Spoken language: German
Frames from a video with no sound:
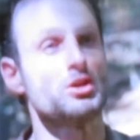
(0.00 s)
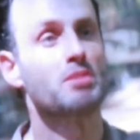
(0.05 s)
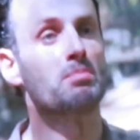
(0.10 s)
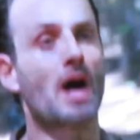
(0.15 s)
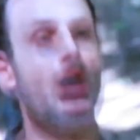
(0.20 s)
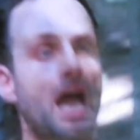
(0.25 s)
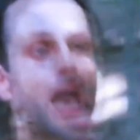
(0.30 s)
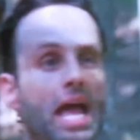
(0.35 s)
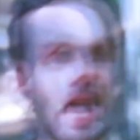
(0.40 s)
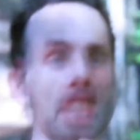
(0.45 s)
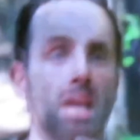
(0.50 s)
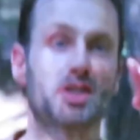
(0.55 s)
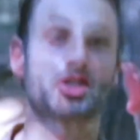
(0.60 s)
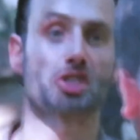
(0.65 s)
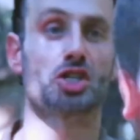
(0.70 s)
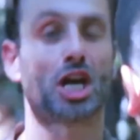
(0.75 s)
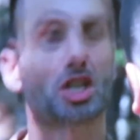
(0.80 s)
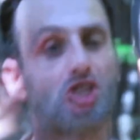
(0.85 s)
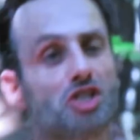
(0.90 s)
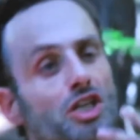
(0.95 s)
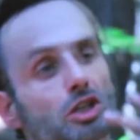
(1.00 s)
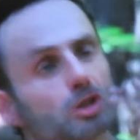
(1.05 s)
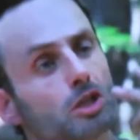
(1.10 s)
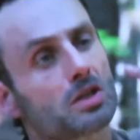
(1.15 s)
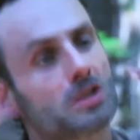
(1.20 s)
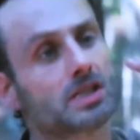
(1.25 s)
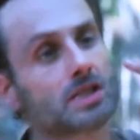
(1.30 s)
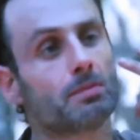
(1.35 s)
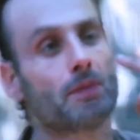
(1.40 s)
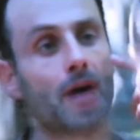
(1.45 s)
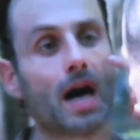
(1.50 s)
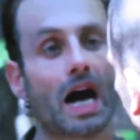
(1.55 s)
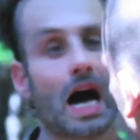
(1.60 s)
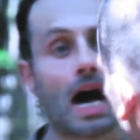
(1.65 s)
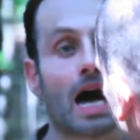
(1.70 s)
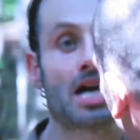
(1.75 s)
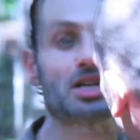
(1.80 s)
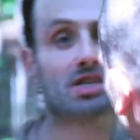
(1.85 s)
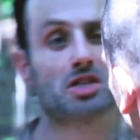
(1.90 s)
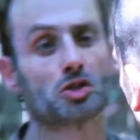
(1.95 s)
ich ganz einfach mal so erzähle, immer
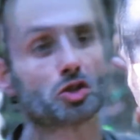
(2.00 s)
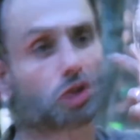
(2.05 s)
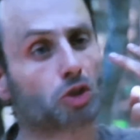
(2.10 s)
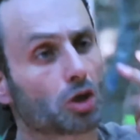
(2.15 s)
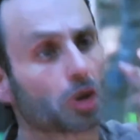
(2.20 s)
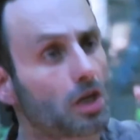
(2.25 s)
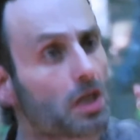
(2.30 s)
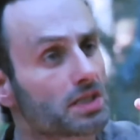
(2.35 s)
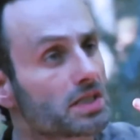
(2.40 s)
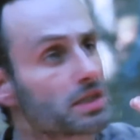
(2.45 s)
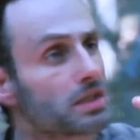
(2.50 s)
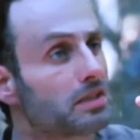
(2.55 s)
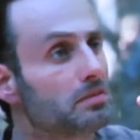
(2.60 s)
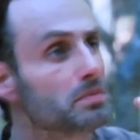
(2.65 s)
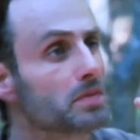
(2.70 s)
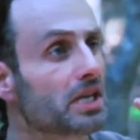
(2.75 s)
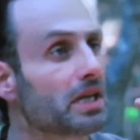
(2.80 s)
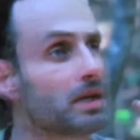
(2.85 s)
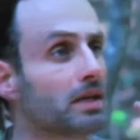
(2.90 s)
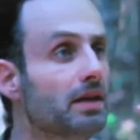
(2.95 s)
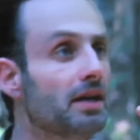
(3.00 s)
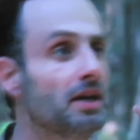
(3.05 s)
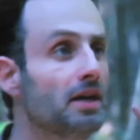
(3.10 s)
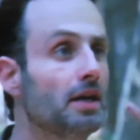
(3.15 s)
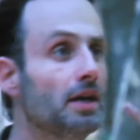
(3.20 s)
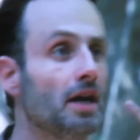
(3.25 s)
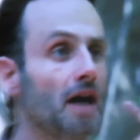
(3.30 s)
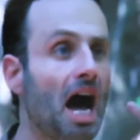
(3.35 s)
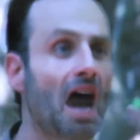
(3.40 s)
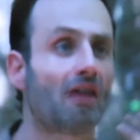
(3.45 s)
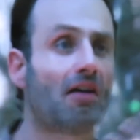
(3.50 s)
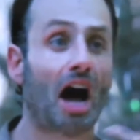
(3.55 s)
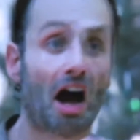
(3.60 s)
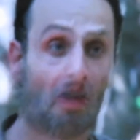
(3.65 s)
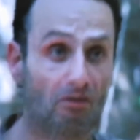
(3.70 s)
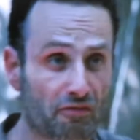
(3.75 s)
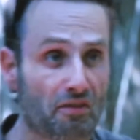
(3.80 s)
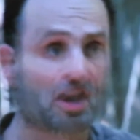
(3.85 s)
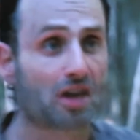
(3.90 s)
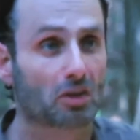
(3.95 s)
zwischendrin, was ich gerade so
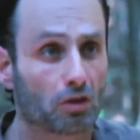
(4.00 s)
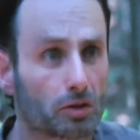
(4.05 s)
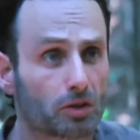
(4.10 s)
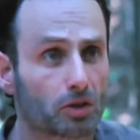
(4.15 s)
gucke,